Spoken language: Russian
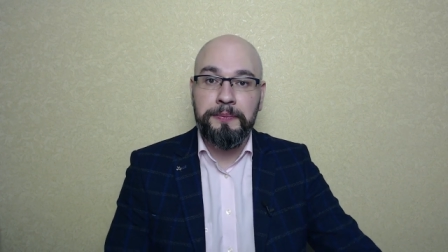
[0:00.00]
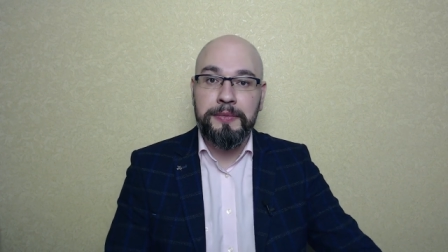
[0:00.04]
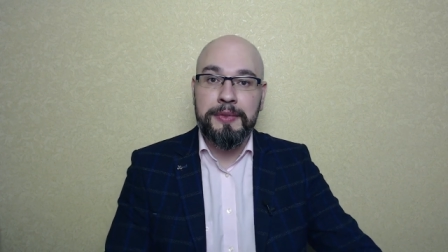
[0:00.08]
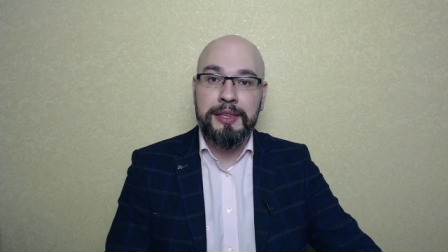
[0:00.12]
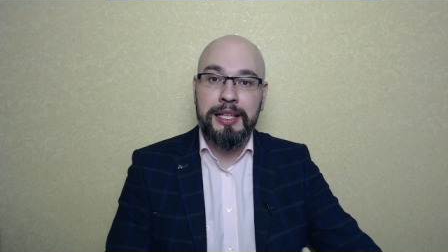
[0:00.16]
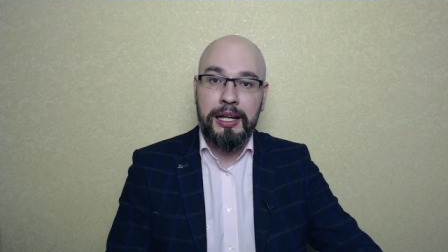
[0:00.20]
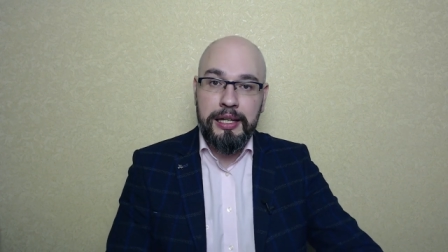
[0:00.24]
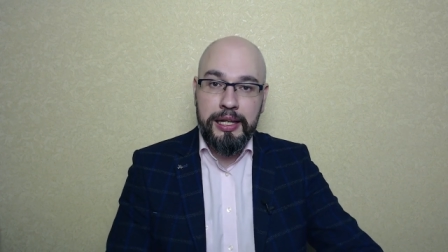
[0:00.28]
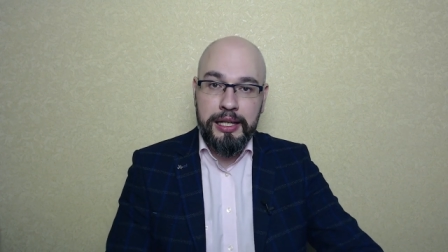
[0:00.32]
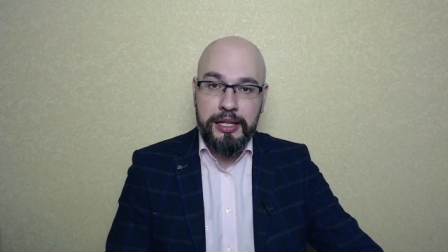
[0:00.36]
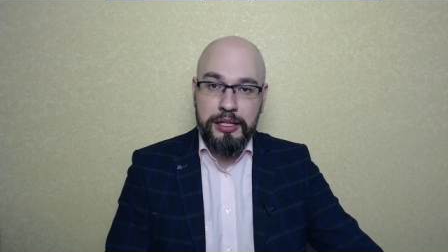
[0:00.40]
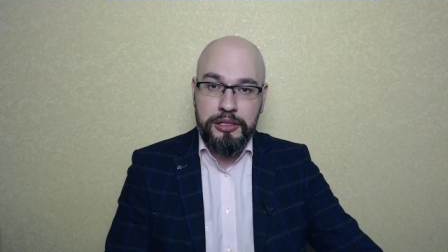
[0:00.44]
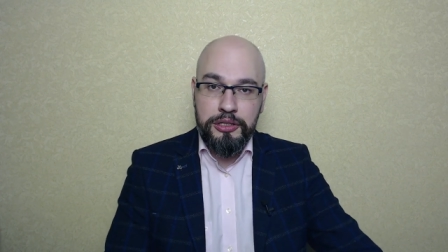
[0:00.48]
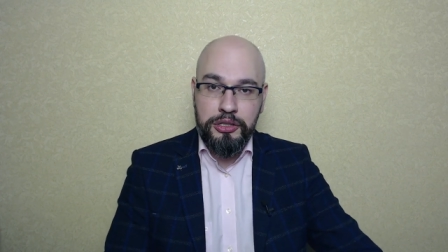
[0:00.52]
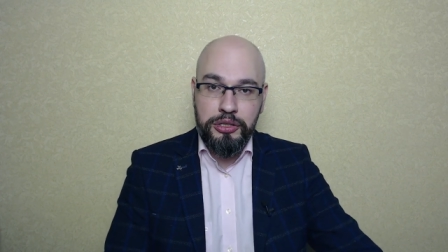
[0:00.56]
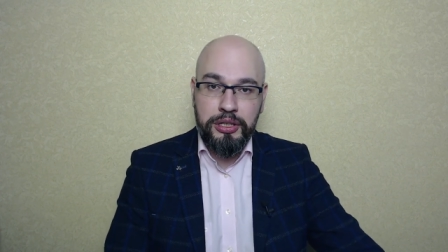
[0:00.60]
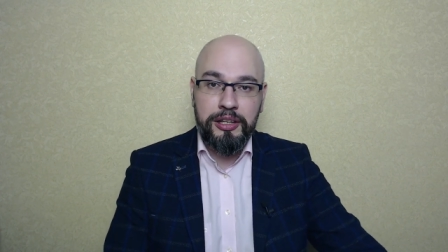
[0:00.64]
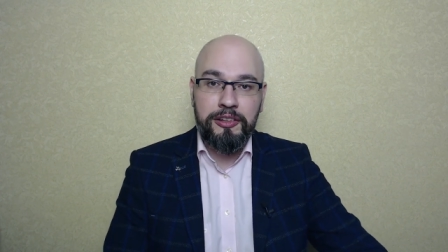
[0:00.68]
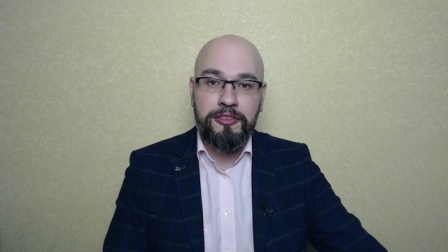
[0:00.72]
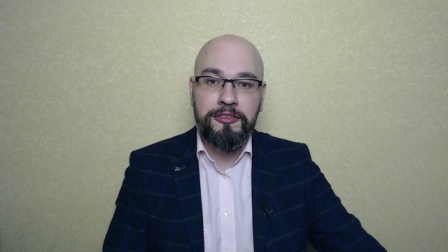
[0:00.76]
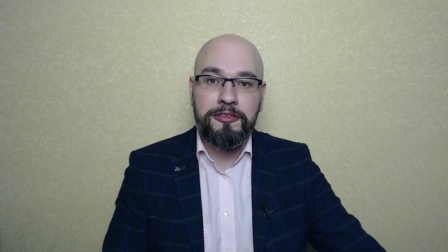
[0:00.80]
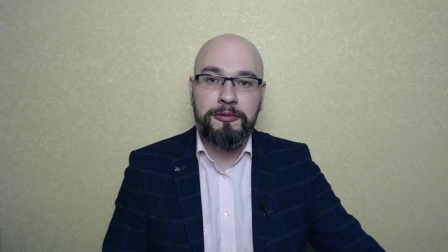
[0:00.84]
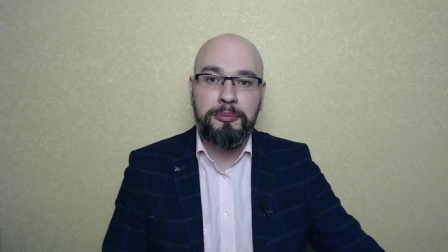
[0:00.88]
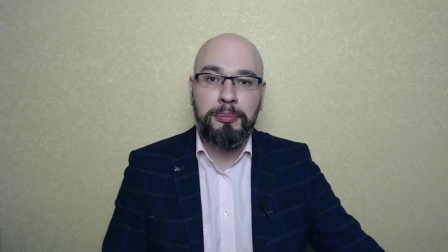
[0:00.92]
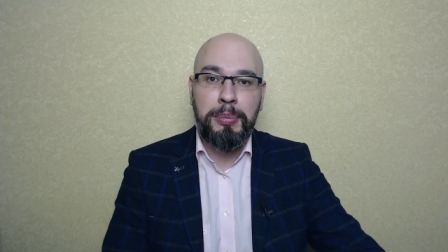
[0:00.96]
налички
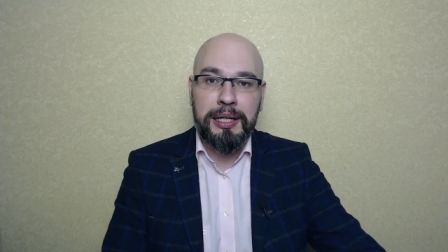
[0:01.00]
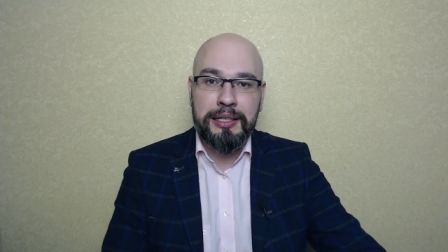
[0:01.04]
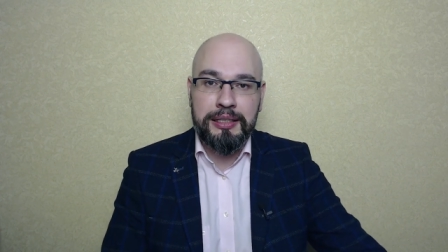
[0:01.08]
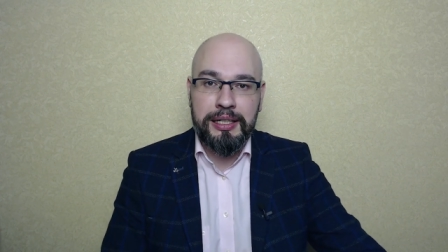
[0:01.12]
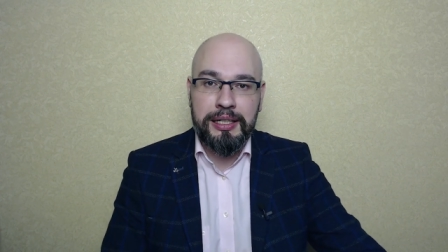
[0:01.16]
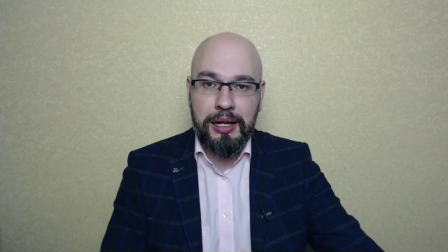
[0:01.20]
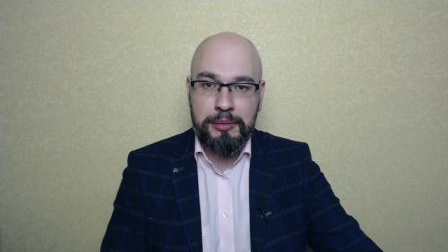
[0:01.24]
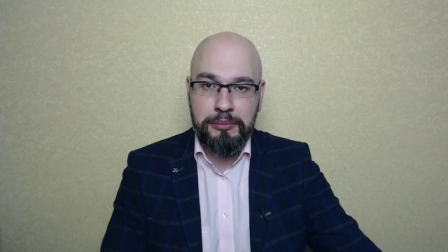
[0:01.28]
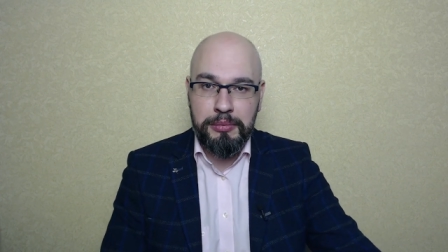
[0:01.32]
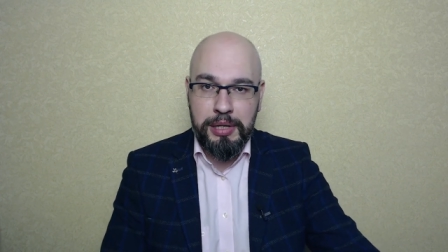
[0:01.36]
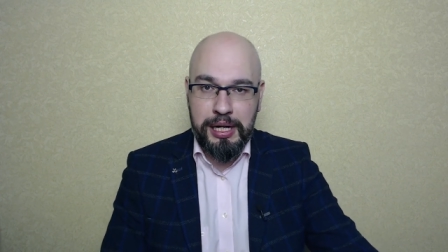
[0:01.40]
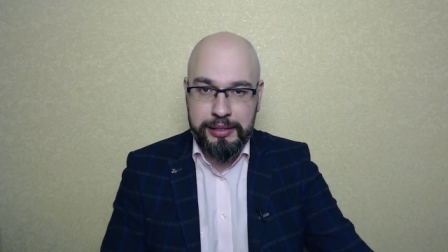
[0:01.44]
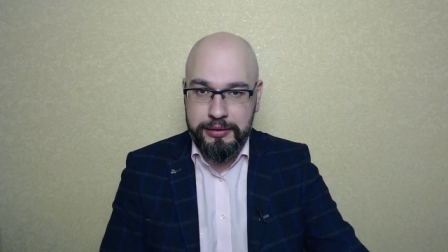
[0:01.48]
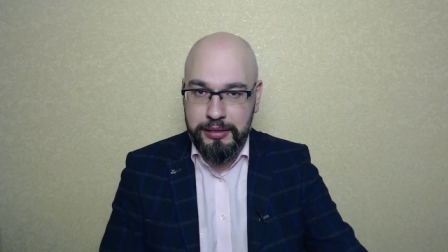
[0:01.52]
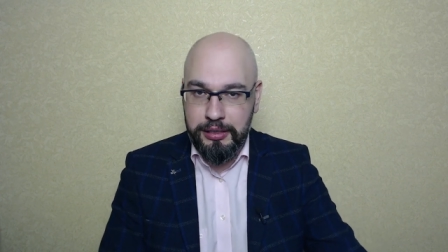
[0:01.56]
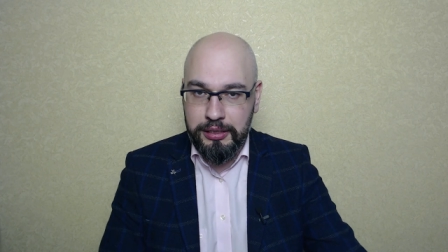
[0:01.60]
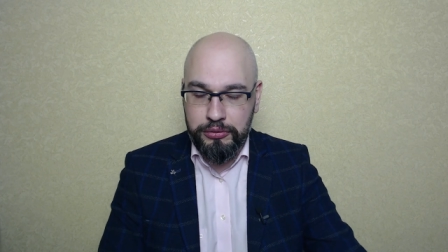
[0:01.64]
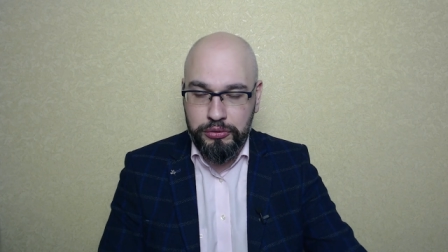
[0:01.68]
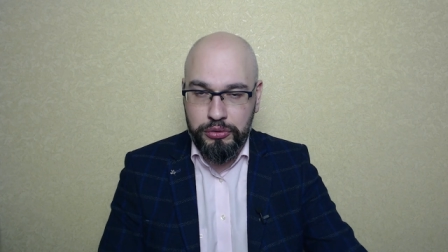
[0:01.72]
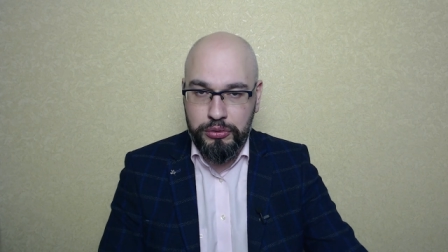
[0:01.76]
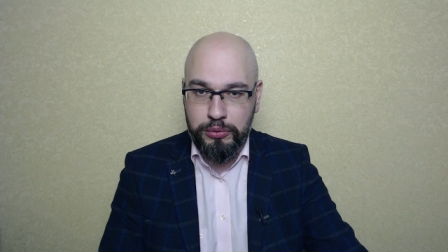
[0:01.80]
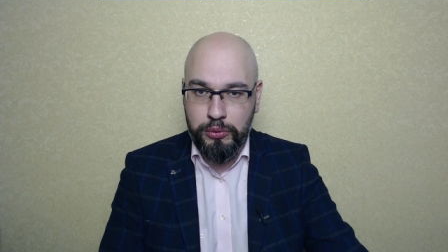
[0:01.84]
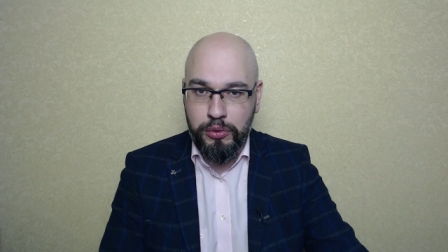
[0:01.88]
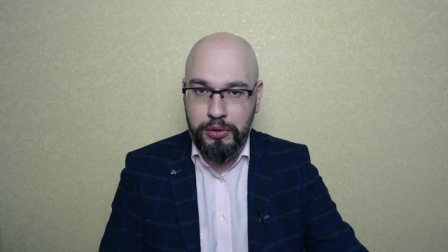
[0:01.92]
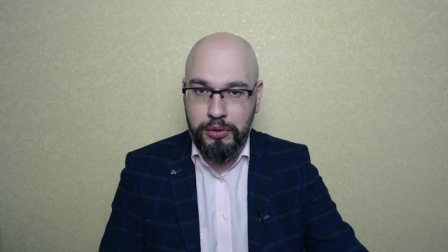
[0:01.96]
в банкомате
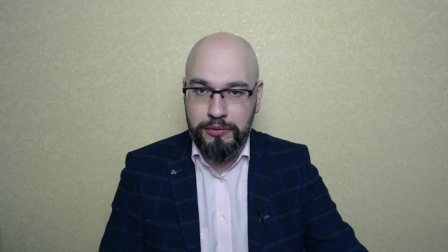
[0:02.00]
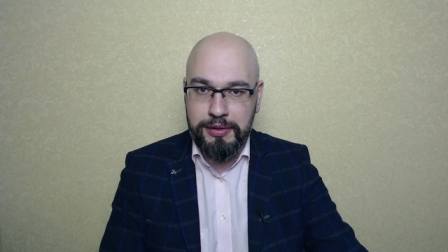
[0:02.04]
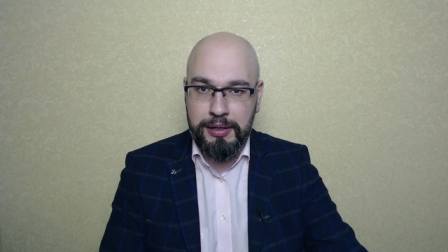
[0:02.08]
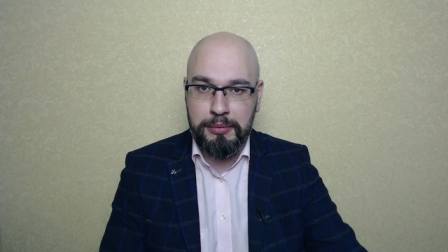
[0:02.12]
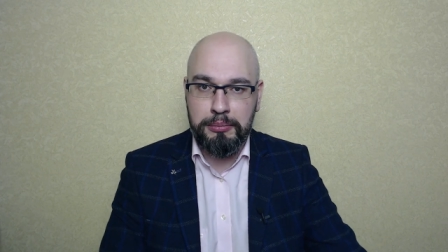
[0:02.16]
другого